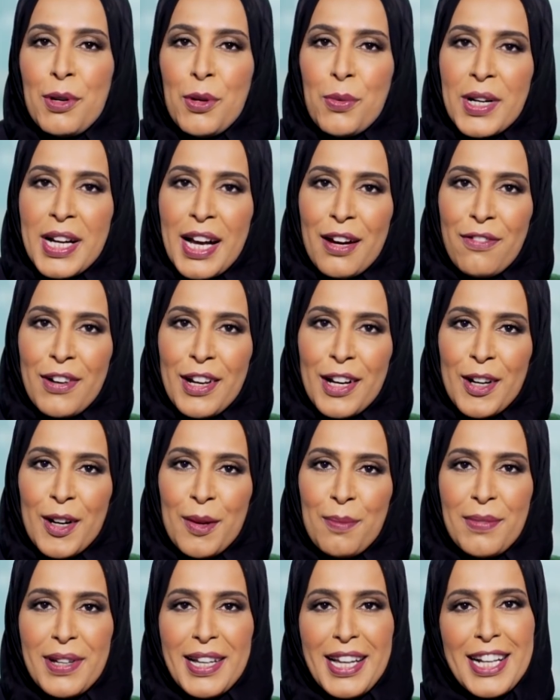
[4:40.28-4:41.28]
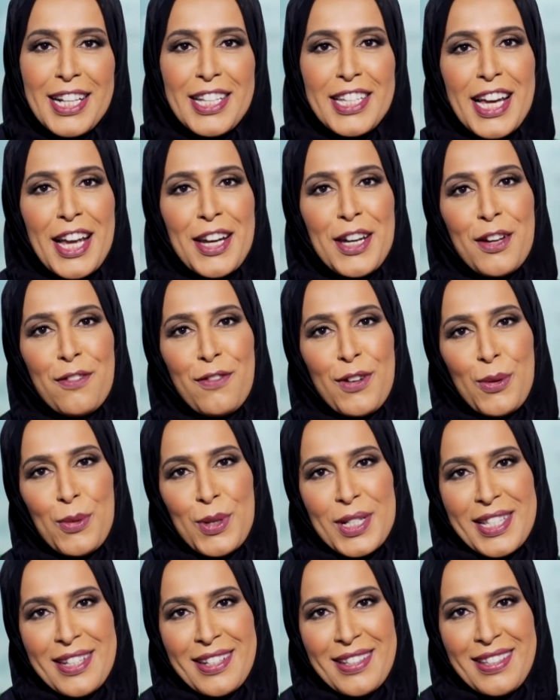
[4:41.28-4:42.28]
من وقف لهم الجنة في
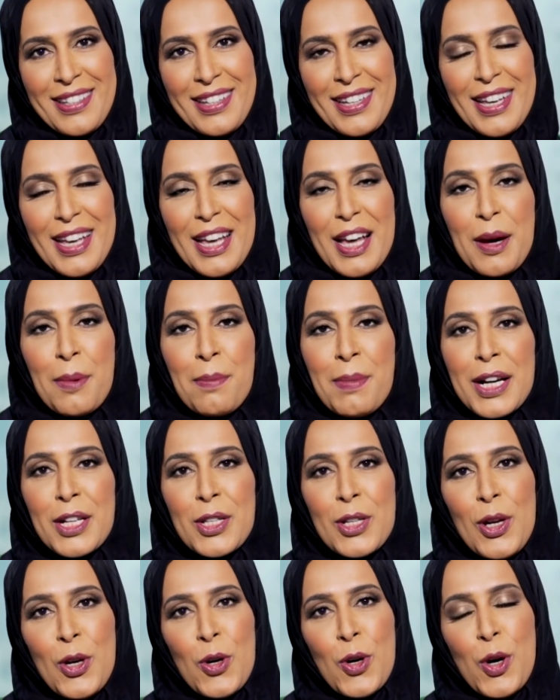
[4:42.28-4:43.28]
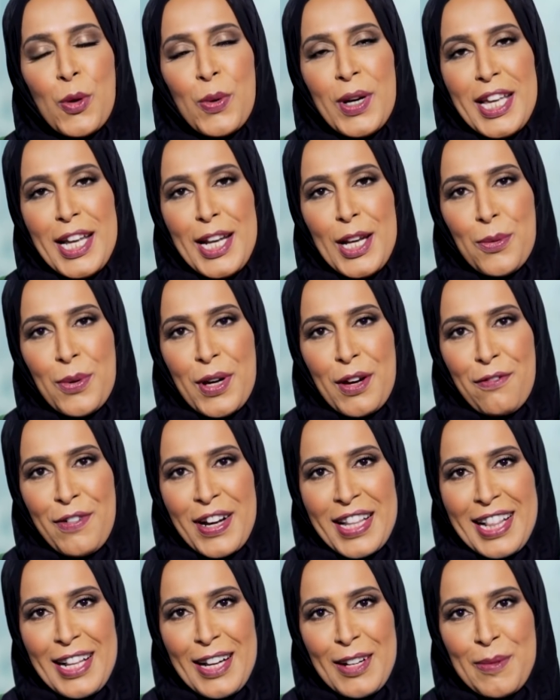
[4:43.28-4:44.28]
الوسط مرت الأخوة هي اللي
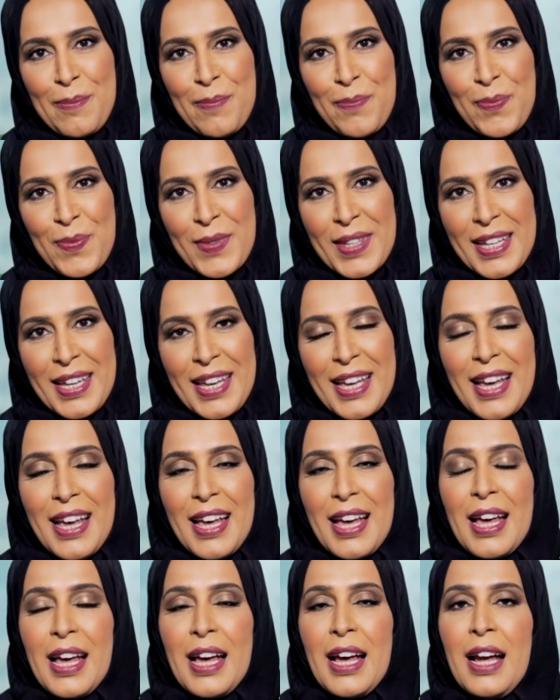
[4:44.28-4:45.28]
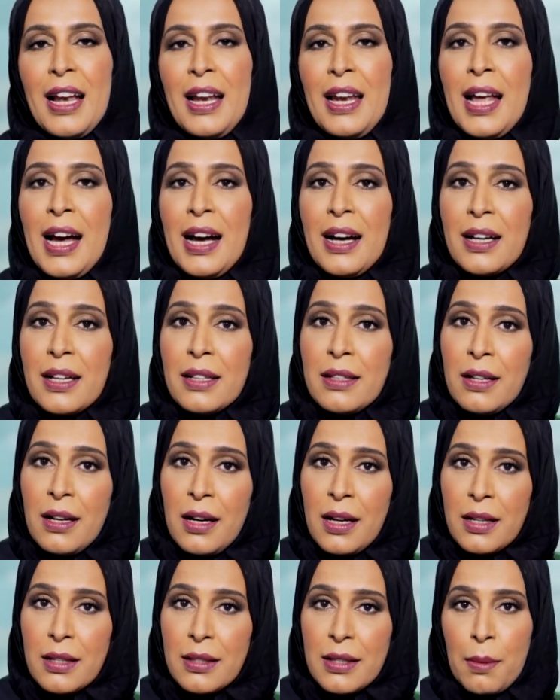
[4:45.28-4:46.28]
وقفت لهم إلا
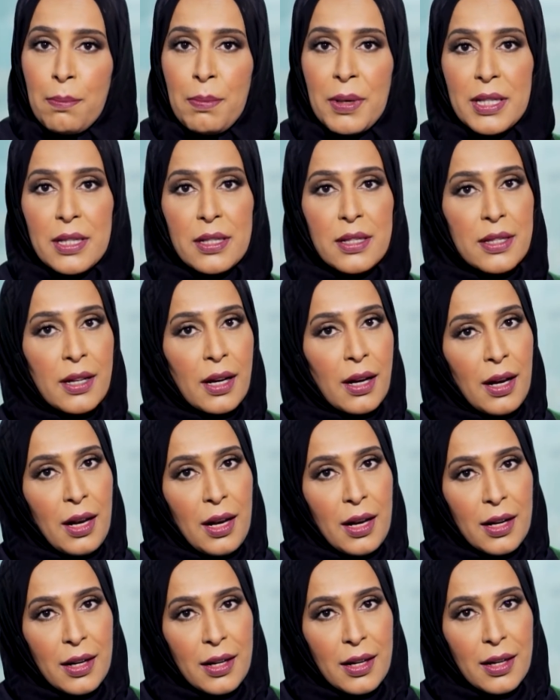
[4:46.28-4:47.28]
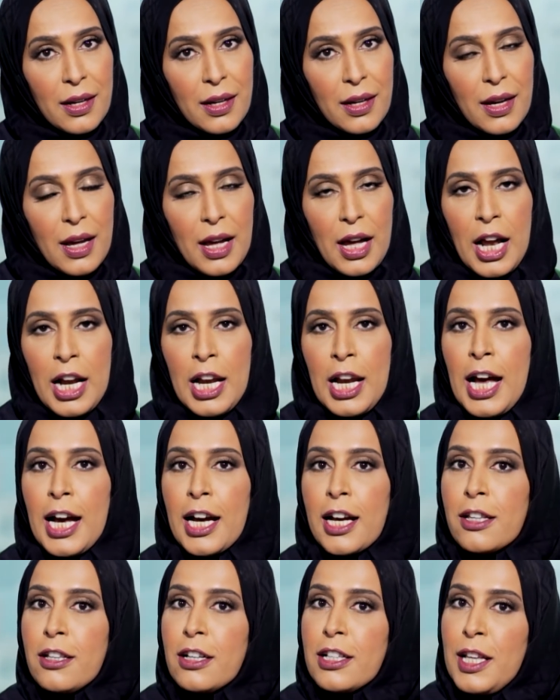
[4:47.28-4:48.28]
أختك تبي تستقلك إلا
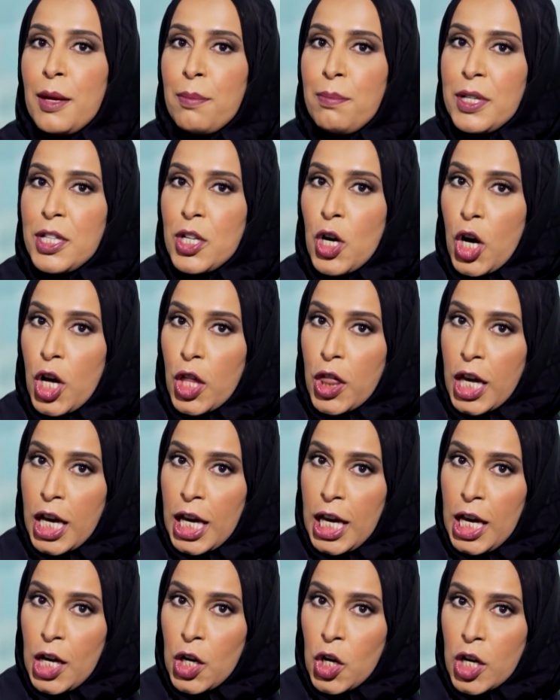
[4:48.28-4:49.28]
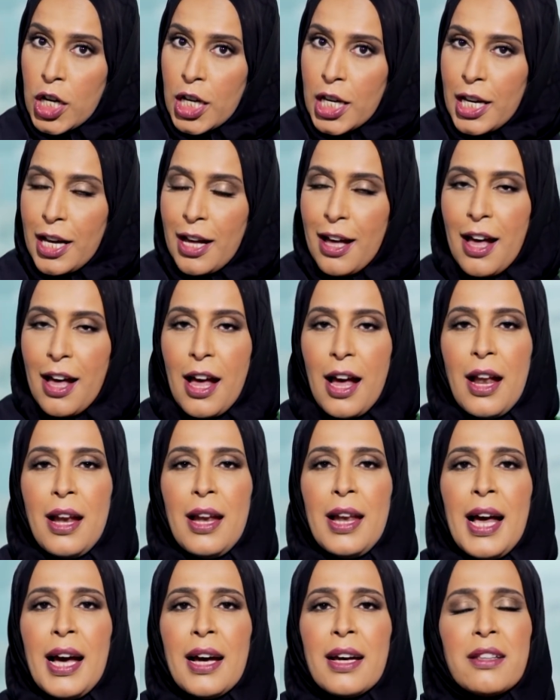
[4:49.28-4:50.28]
أختك تبي تاخذ خيرك
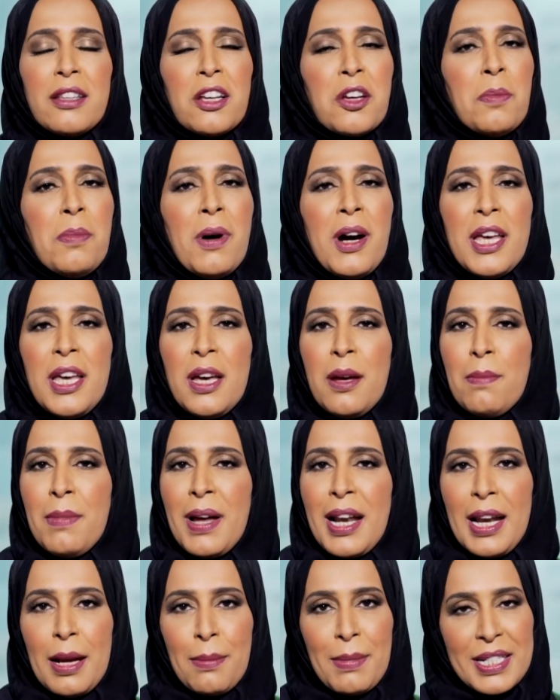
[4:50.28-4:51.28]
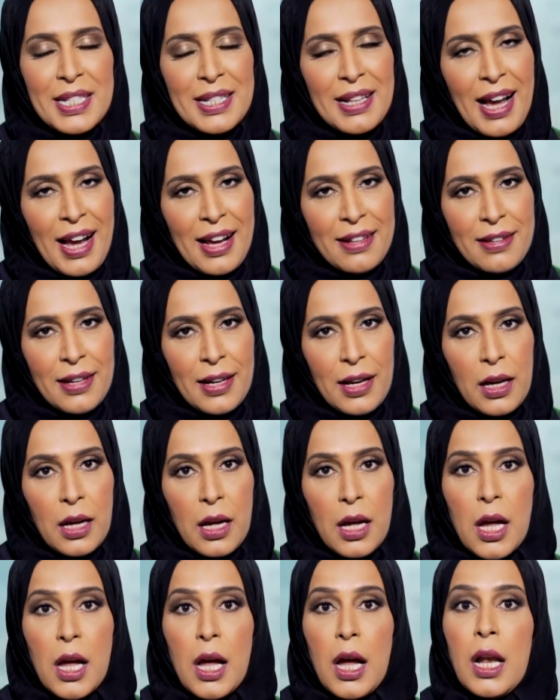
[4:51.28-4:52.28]
إلا أختك ما يهمها إلا مصلحتها
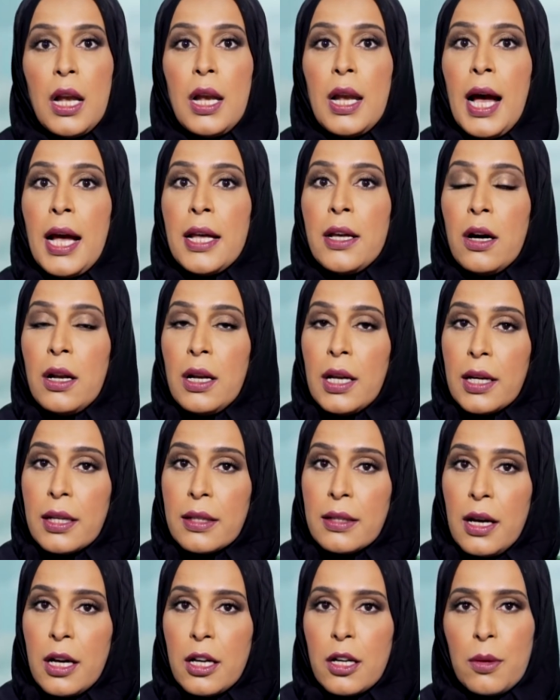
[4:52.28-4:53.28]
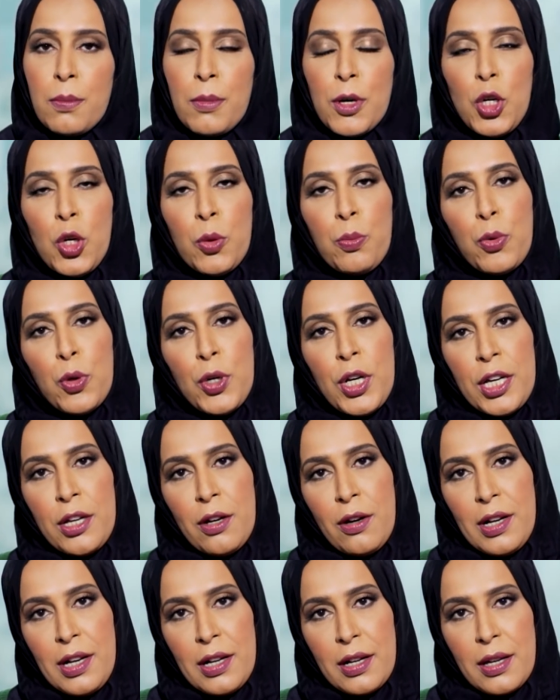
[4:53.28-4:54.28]
إلا عيال أختك ما يحبون
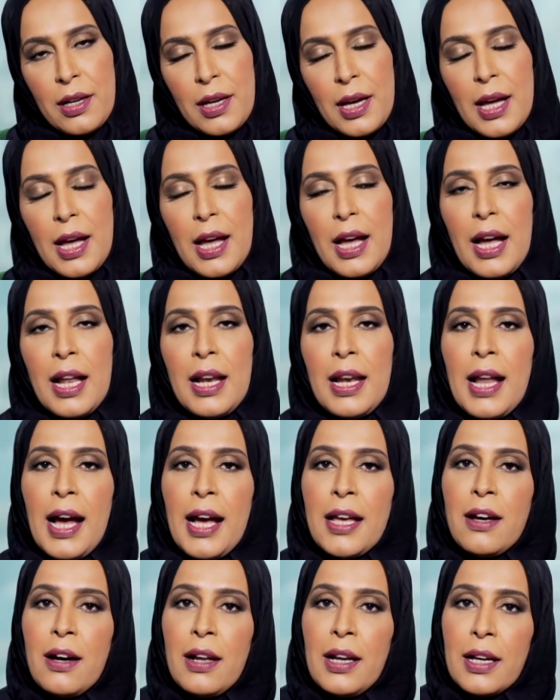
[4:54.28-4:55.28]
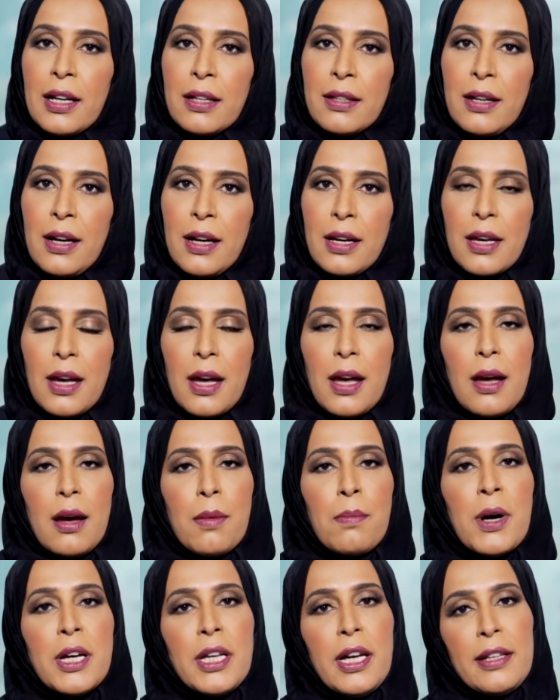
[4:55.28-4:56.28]
عيالك إلا عيال أختك
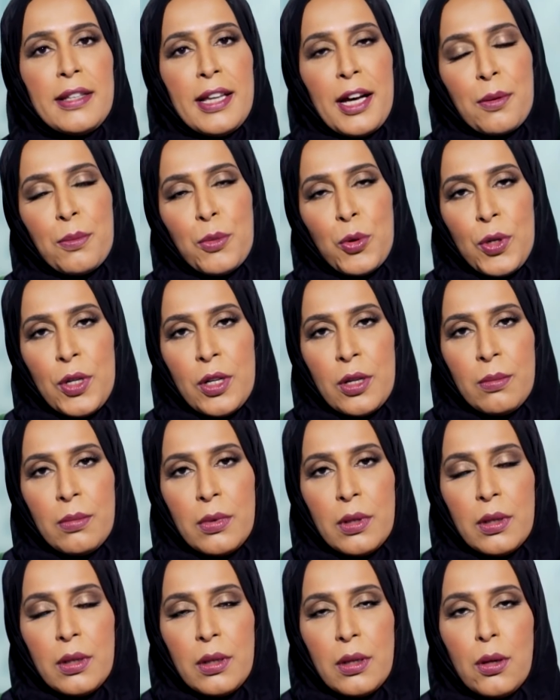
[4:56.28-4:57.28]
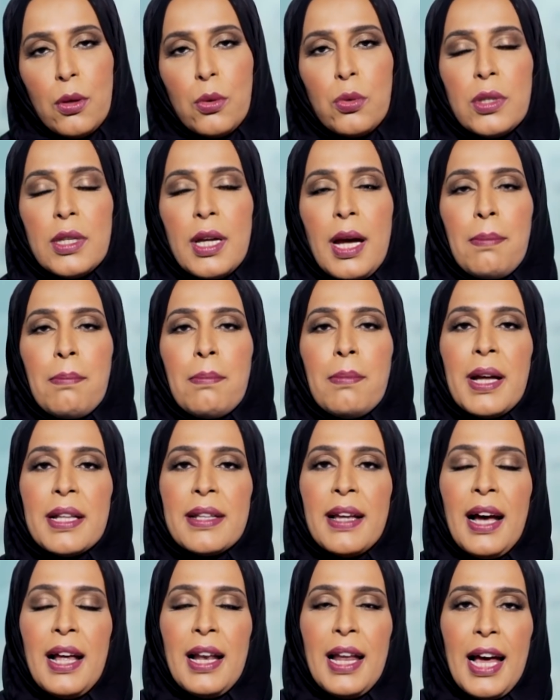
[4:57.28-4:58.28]
ما يحترمونهم
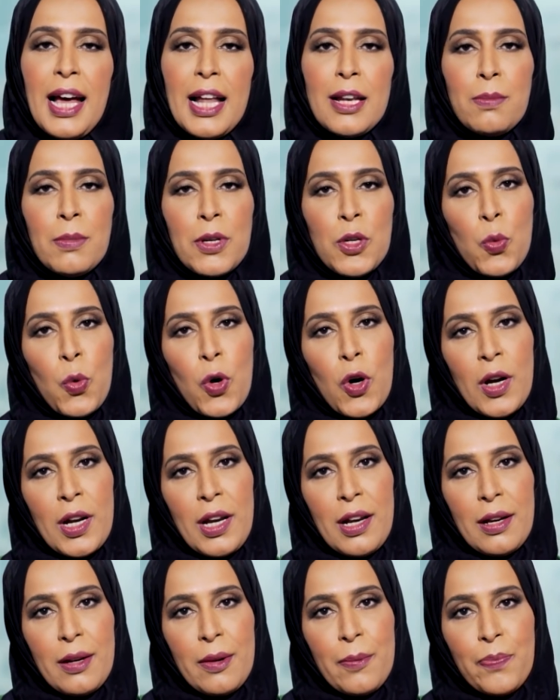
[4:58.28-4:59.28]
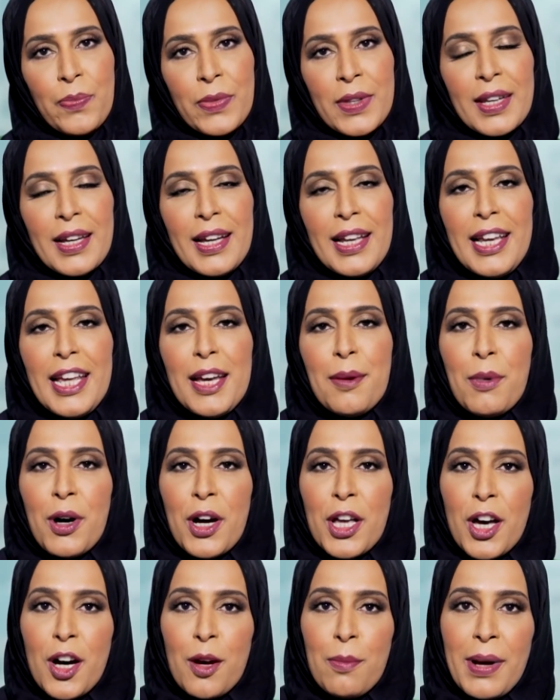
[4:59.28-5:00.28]
وتمت على هالمنوال ليه
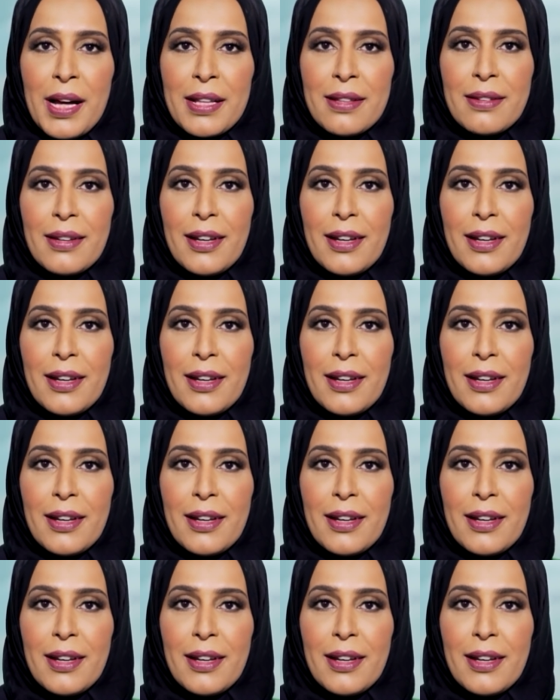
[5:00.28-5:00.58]
ما يابت